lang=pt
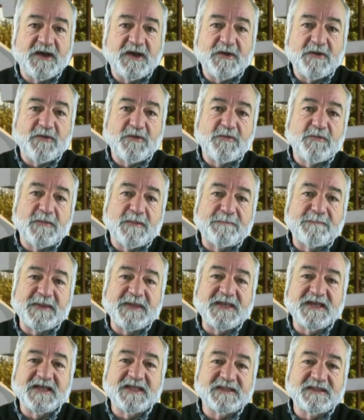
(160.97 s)
uma
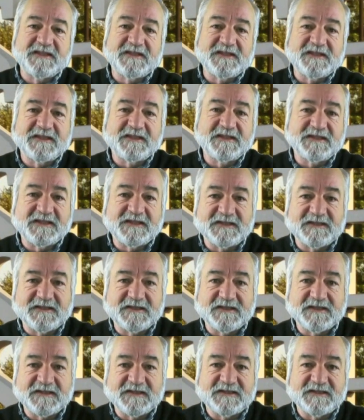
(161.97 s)
pinga de,
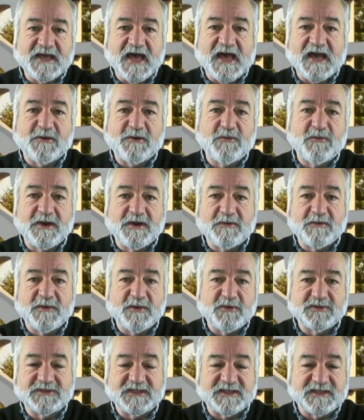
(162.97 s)
de, de água, uma
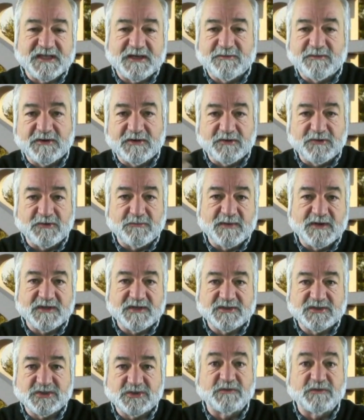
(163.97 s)
gota de água
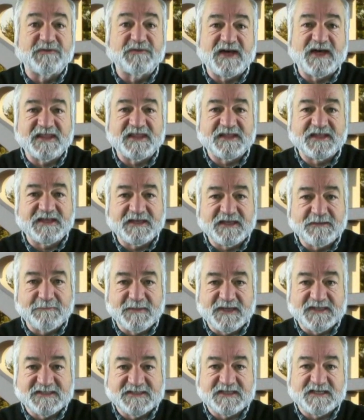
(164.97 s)
numa chuvada
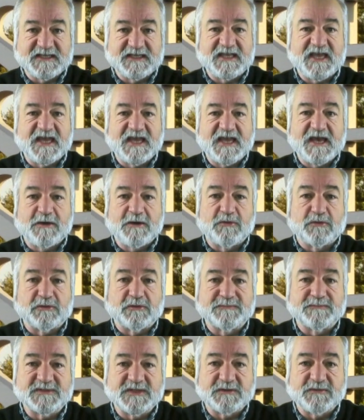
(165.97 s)
imensa que é a
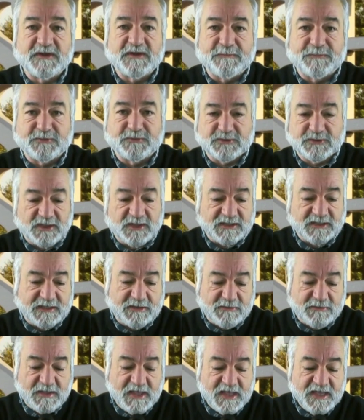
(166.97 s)
corrupção em Portugal, que
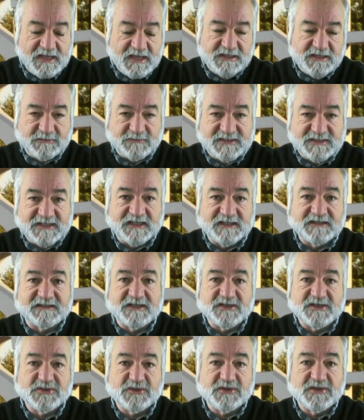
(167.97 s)
é, são as
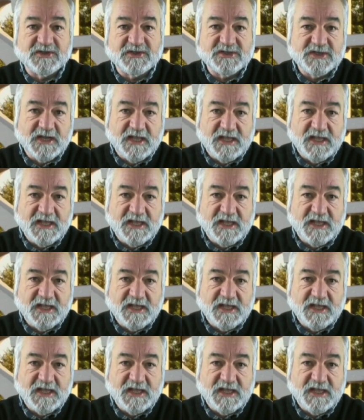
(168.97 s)
alterações